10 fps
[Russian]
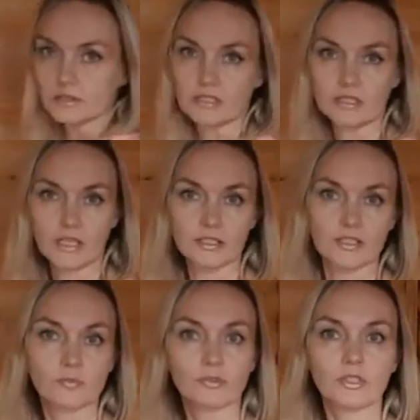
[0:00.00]
сзади
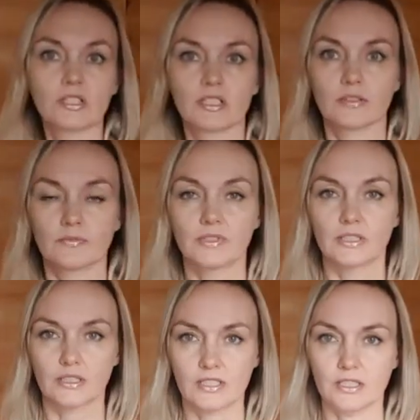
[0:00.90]
смотрится
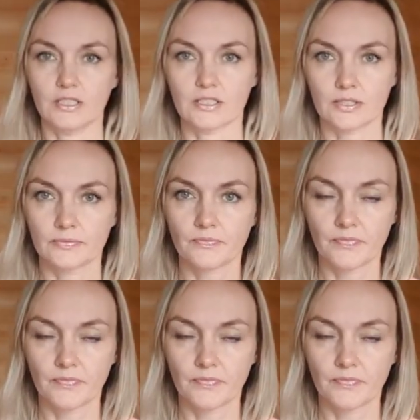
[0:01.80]
разрез.